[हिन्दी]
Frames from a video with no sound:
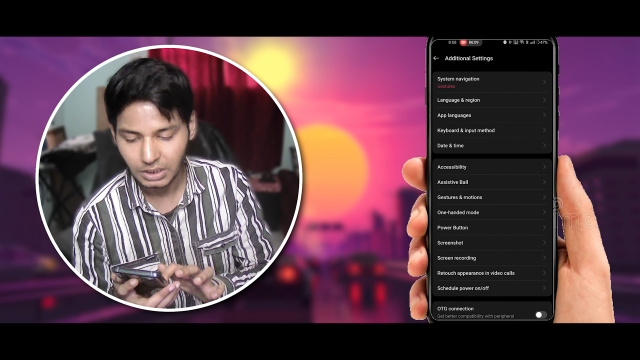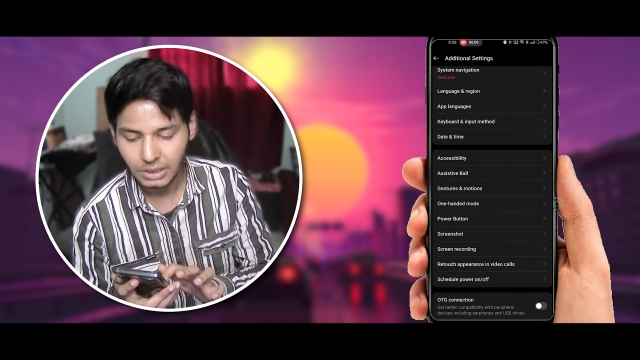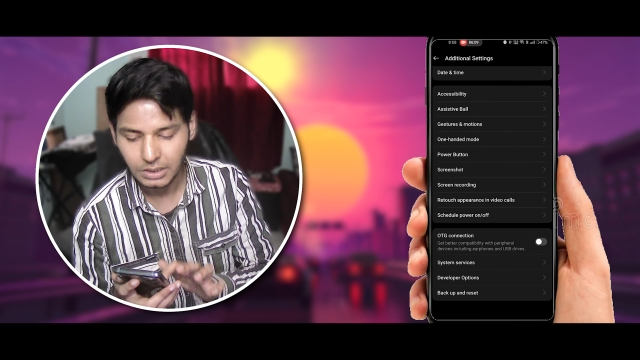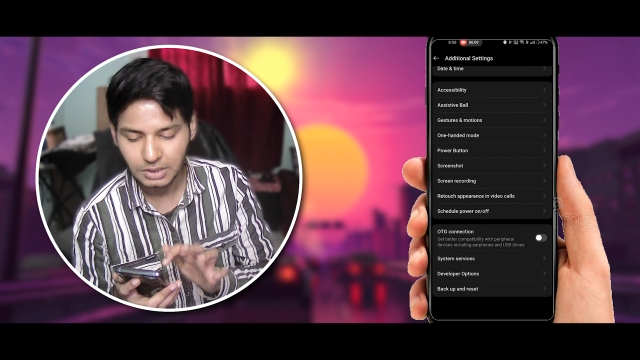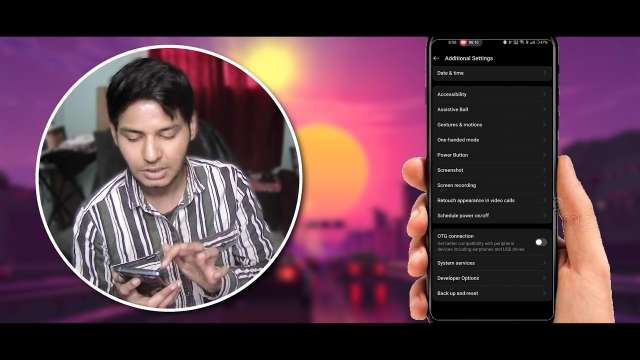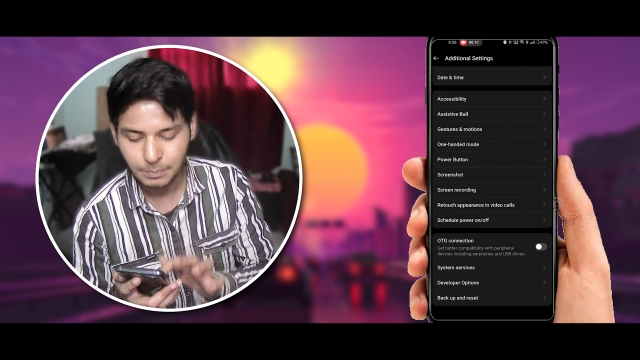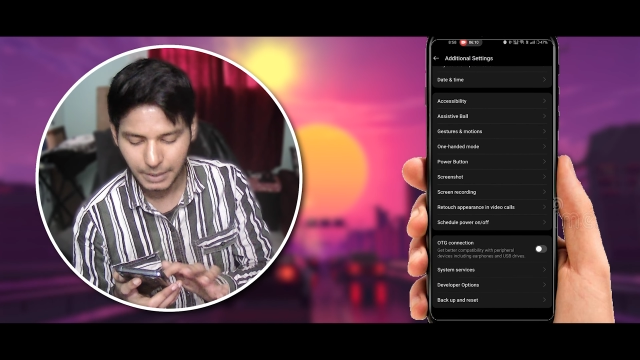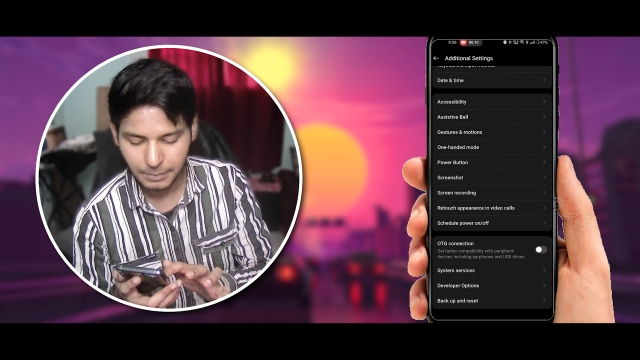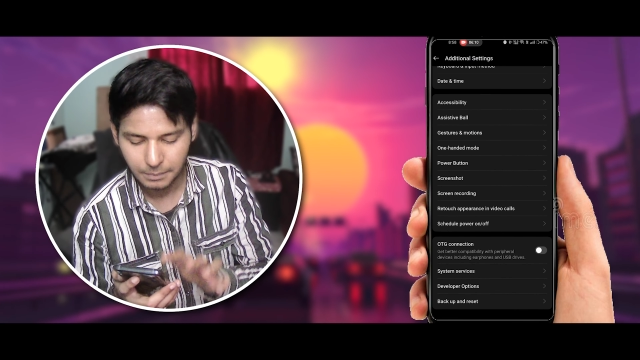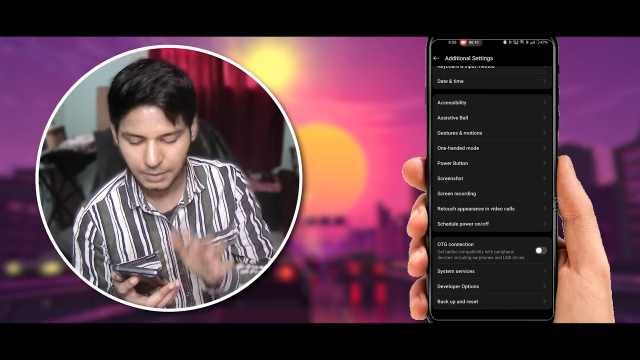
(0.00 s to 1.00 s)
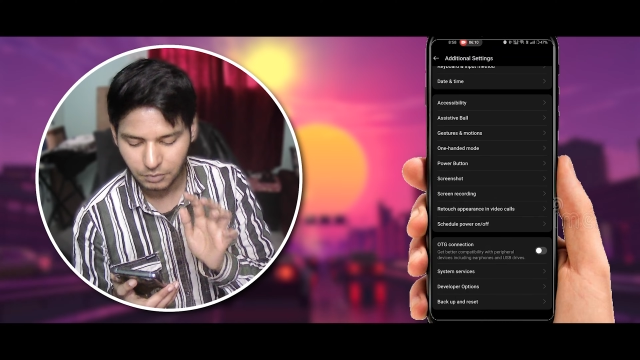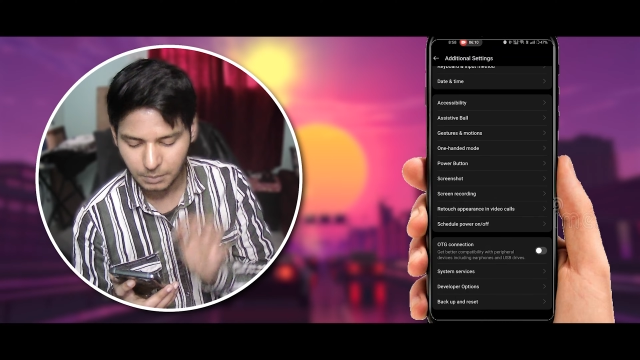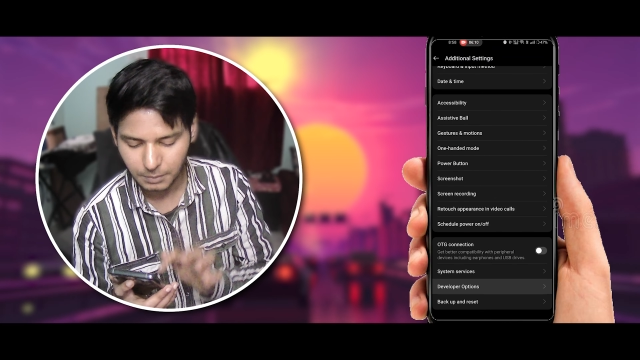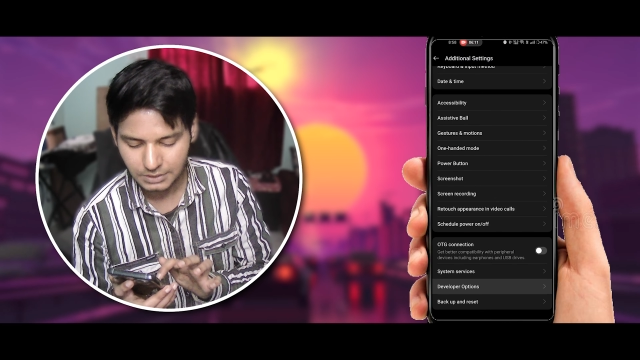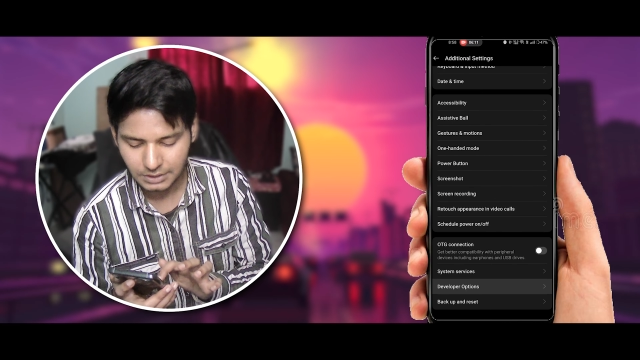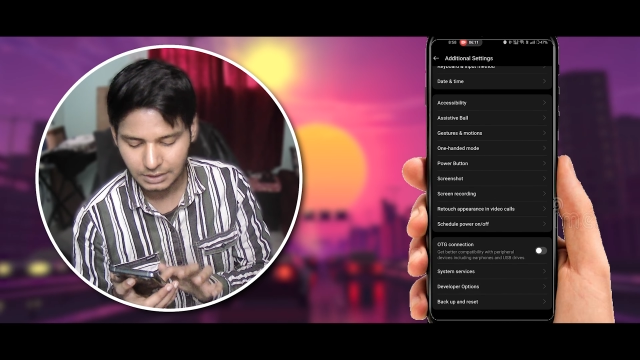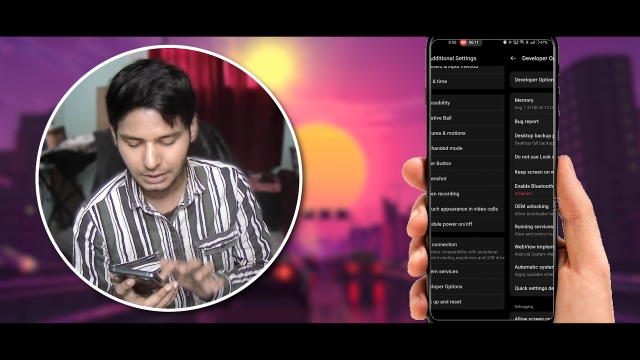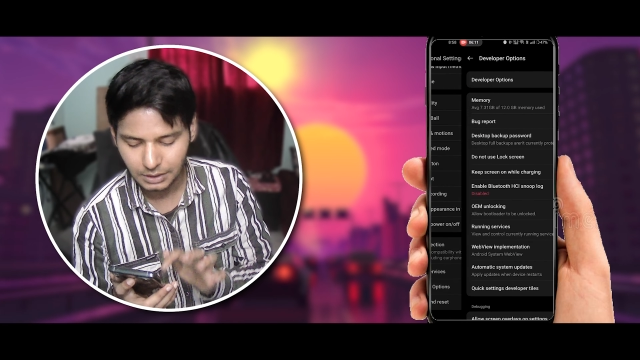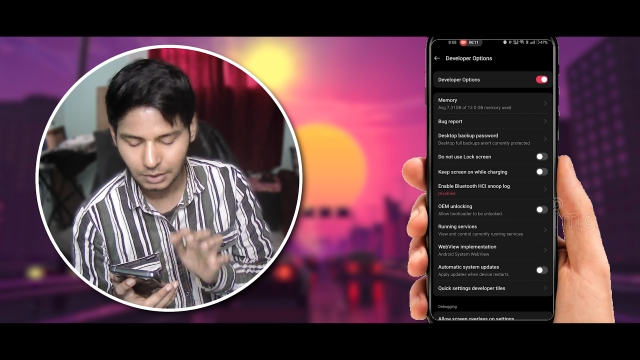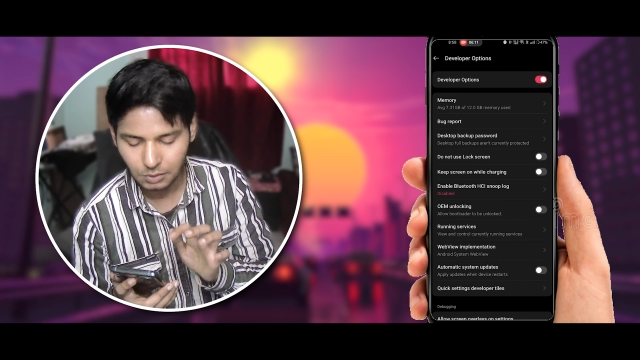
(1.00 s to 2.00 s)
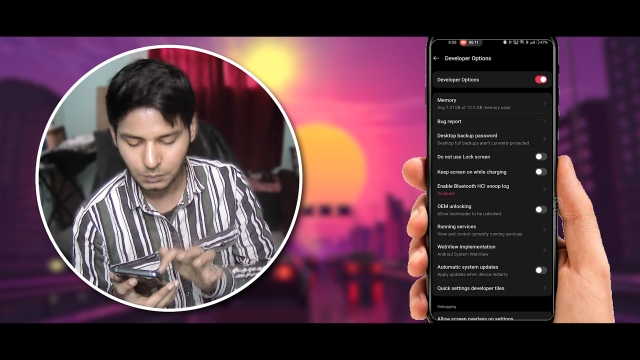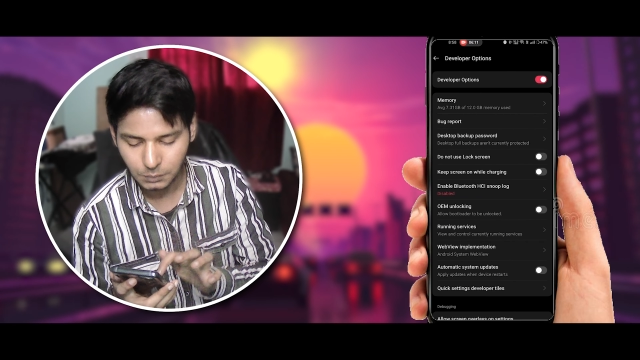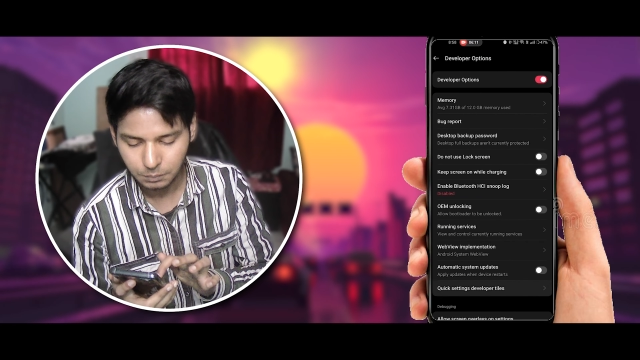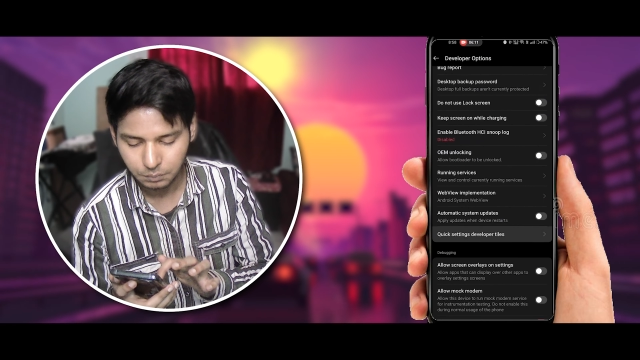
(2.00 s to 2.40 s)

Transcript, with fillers: ये चीज़ भाई मैं अपने वन प्लस के अंदर कर रहा हूँ